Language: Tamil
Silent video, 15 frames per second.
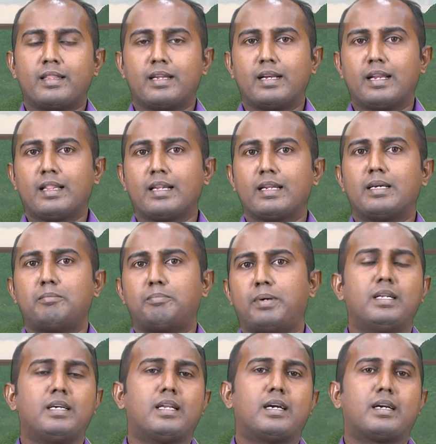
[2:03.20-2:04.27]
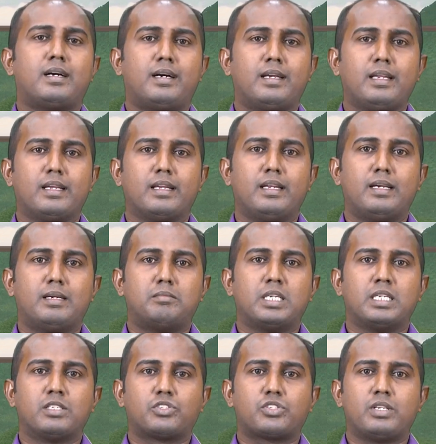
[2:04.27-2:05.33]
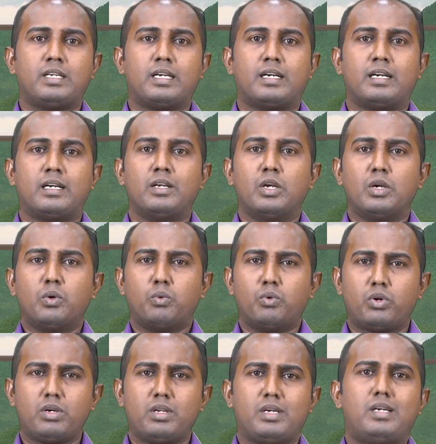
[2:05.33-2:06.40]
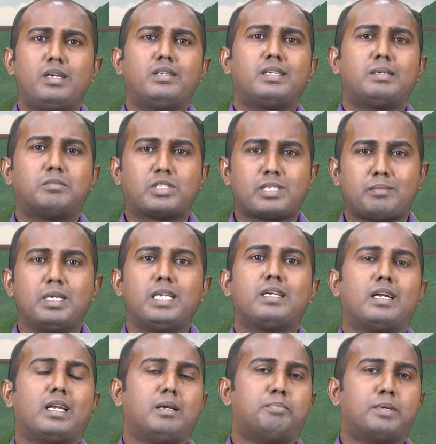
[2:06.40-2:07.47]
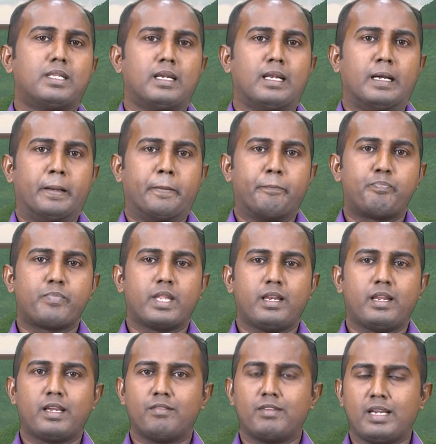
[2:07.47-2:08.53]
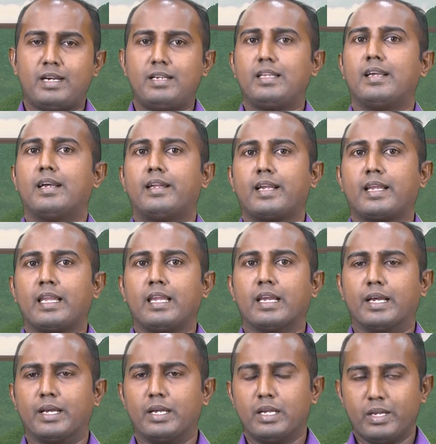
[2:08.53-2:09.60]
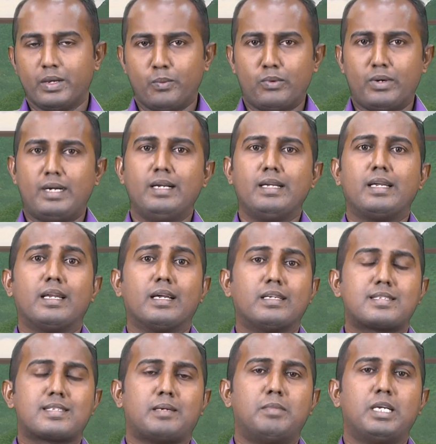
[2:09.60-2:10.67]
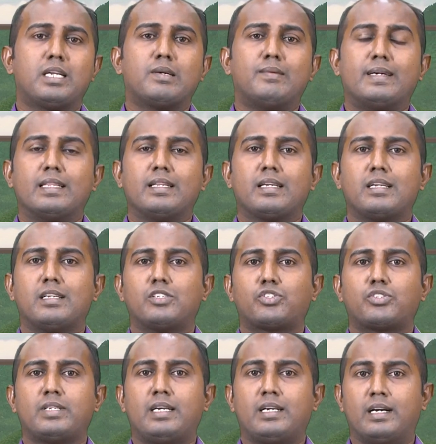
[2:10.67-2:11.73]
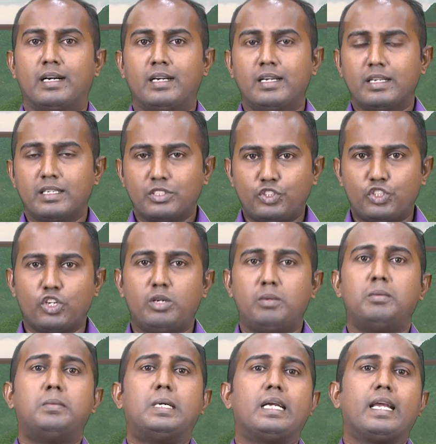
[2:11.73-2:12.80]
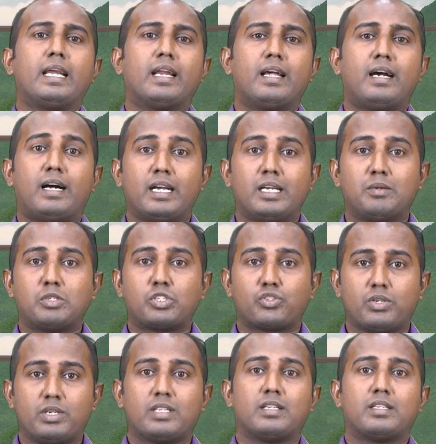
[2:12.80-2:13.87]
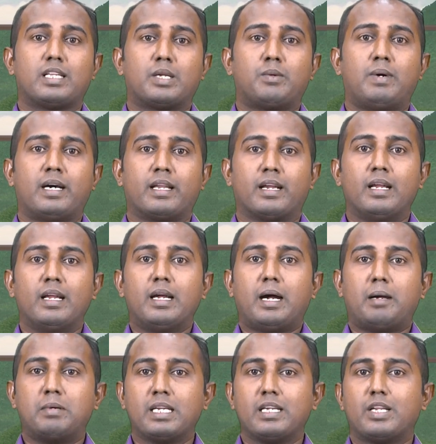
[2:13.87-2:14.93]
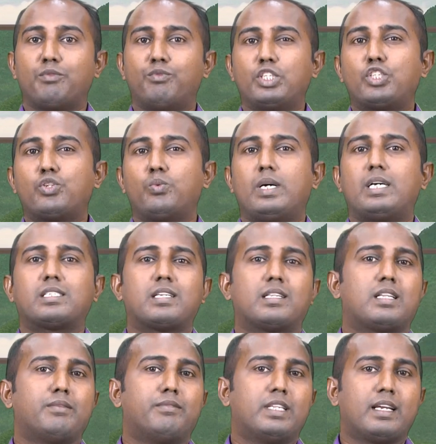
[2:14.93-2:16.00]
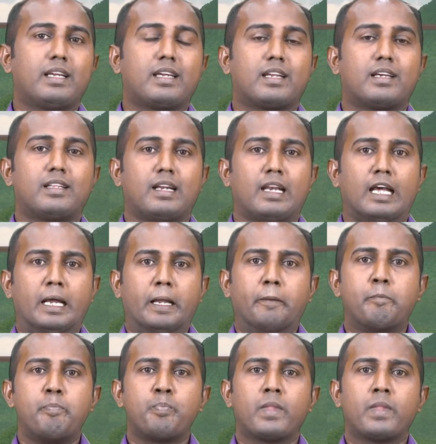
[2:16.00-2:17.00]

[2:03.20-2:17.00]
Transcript: அந்த இடத்துல நாம் பண்ணுகிற காரியம் என்ன அப்படின்னு சொன்னால் ஒரு நாளும் நம் சபைக்கு அழைப்பதில்லை நீங்கள் வியாதியாக இருக்கீங்க வாங்க எங்கள் சபைக்கு வந்தீங்கன்னு சொன்னால் ஜெபம் பண்ணிங்கன்னா ஆண்டவர் சுகத்தை தருவார் அப்படிங்கிற விசுவாசத்தை விதைக்கிறது இல்லை